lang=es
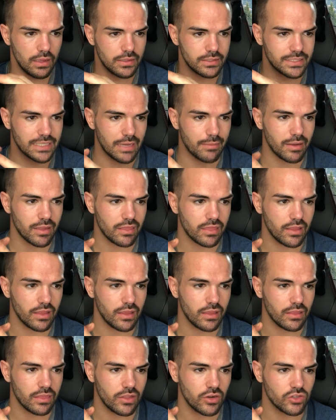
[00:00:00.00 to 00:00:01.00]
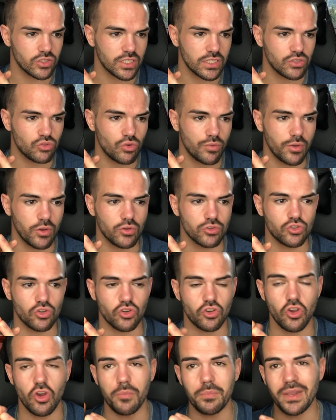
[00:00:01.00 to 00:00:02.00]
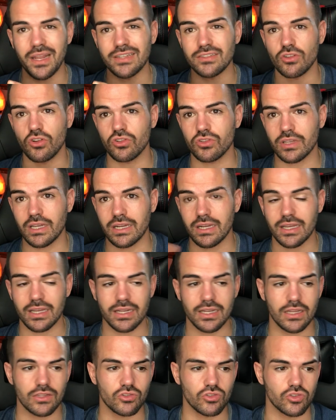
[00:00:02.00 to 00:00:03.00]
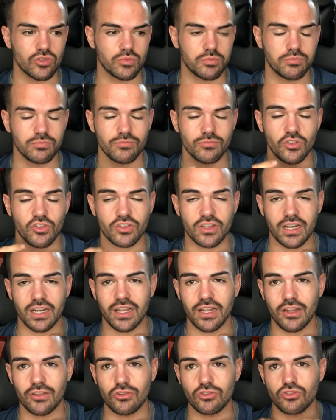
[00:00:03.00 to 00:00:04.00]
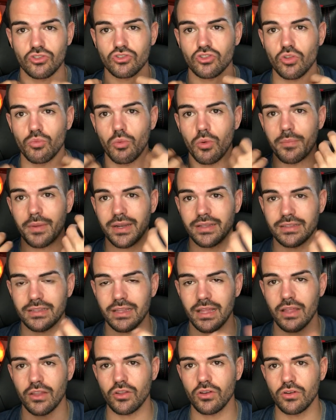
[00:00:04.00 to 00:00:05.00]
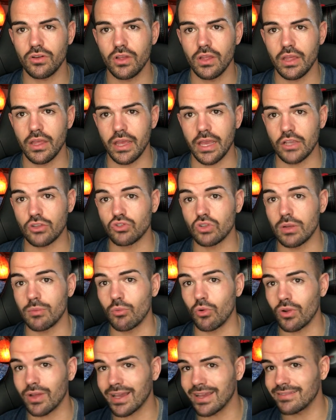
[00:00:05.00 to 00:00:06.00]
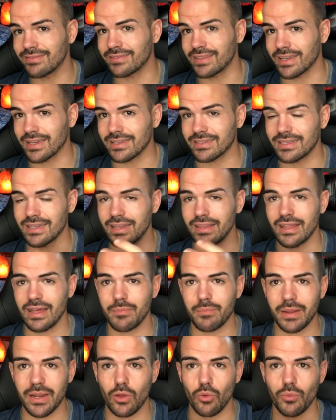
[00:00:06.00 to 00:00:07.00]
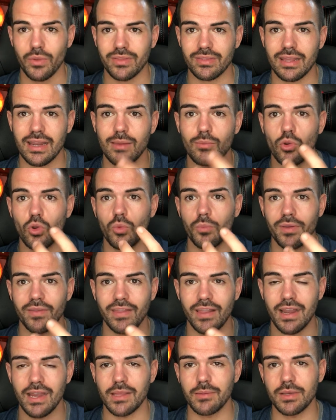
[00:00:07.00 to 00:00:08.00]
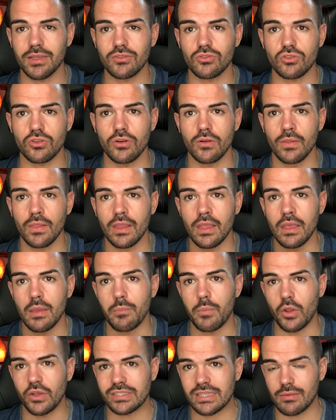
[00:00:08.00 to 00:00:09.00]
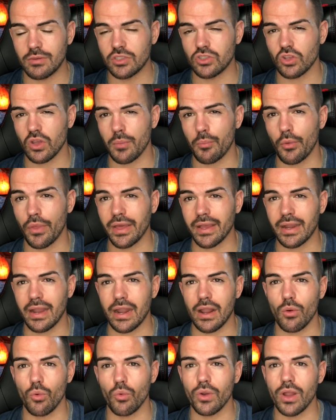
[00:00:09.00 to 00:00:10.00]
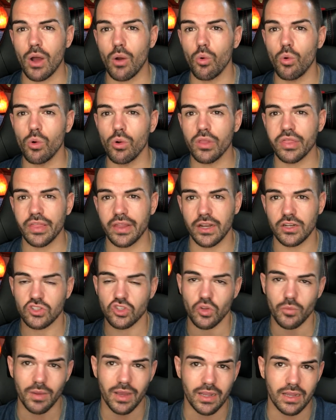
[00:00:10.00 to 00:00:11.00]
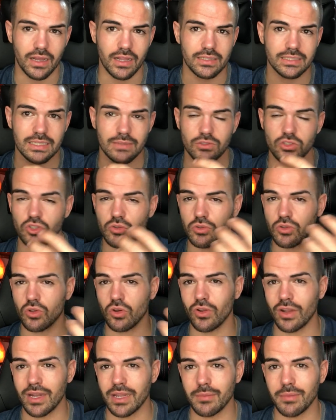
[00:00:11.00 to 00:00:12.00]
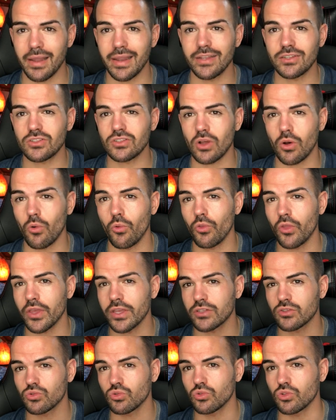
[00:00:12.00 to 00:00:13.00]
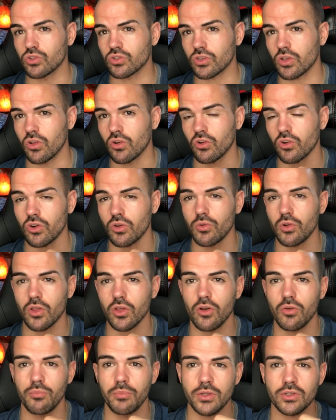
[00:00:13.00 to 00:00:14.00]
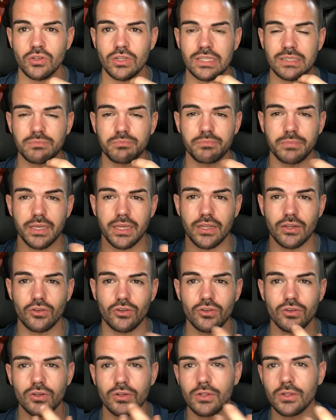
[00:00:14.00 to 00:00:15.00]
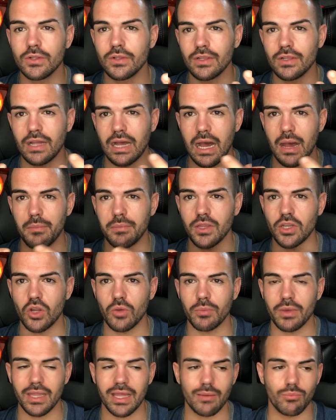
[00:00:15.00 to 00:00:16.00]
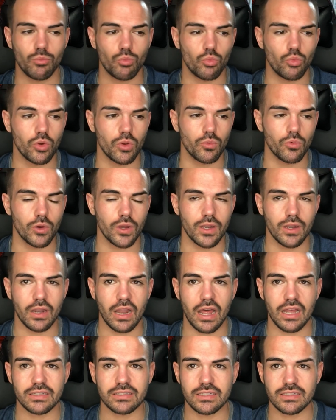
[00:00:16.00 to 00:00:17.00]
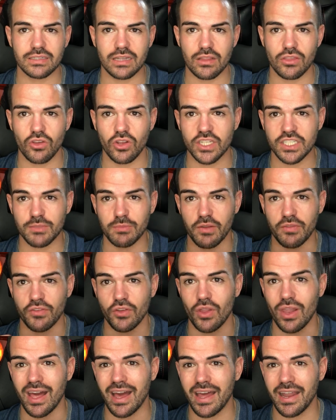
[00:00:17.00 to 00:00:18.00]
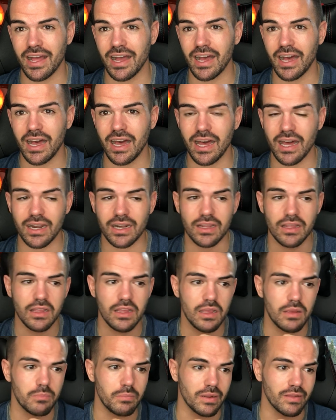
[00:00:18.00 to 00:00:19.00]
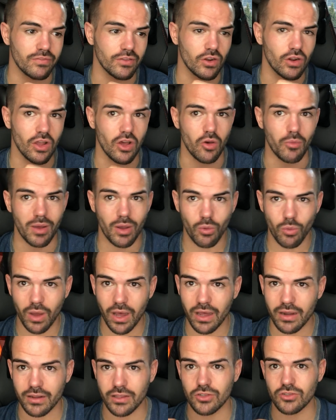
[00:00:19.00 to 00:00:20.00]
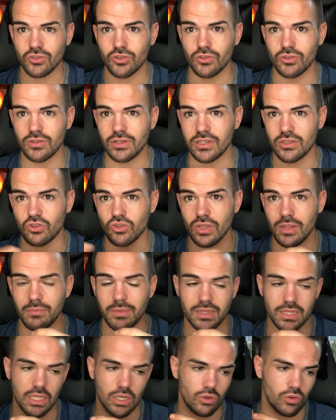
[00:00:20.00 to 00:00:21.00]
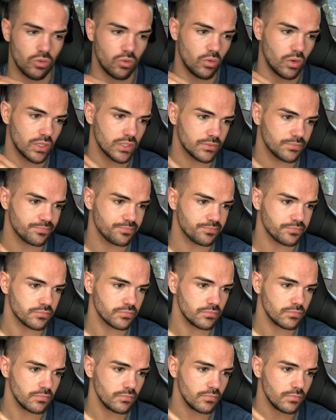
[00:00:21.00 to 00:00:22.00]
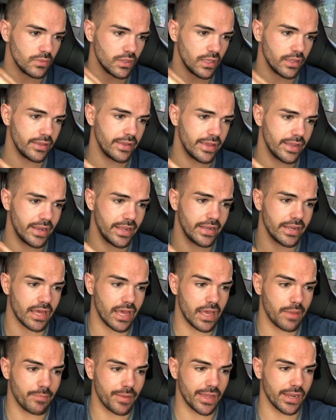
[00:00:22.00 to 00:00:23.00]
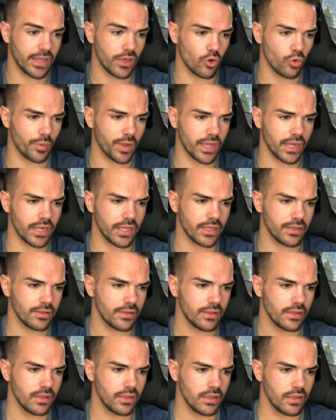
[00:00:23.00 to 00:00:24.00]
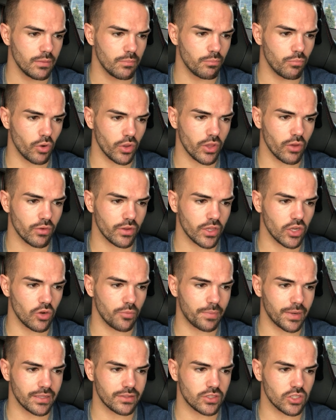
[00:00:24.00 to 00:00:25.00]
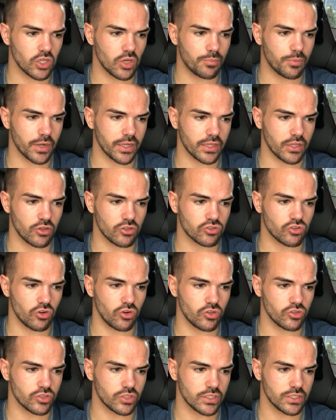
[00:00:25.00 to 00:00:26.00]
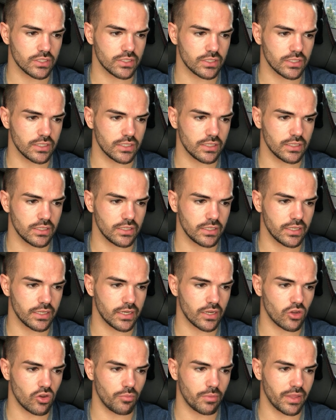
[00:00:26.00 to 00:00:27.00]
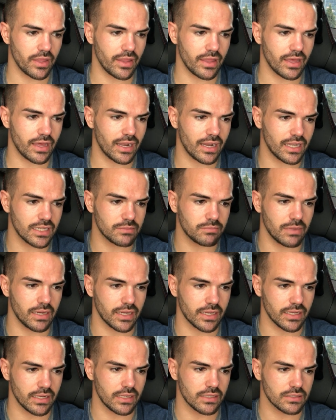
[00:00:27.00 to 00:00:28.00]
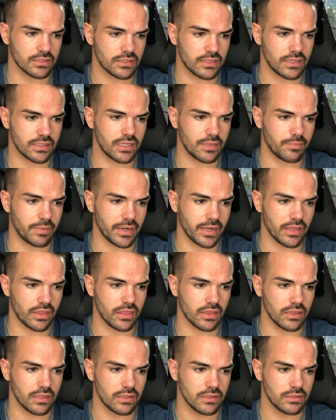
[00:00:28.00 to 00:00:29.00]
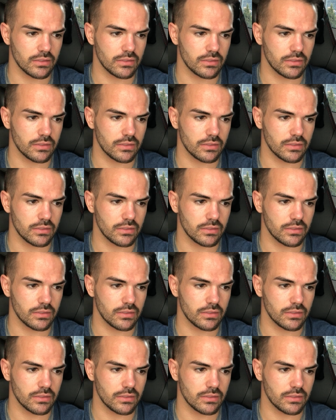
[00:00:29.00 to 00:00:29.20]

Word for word: Saba C0698, ¿qué opinas de los carragenatos? De los carragenatos yo no soy muy partidario, es un emulgente que se le da para aumentar el volumen del alimento, pero se ha visto que puede crear alguna úlcera estomacal. Se ha visto sobre todo con animales, aún hay estudios que lo corroboran con personas, pero a mí no me dan muy buenas sensaciones y prefiero la agar agar, prefiero la goma guar, que son totalmente inocuas. Elena MLVL, voy a un quiropráctico porque tengo escoliosis y recomienda dejar las máquinas. ¿Qué te parece?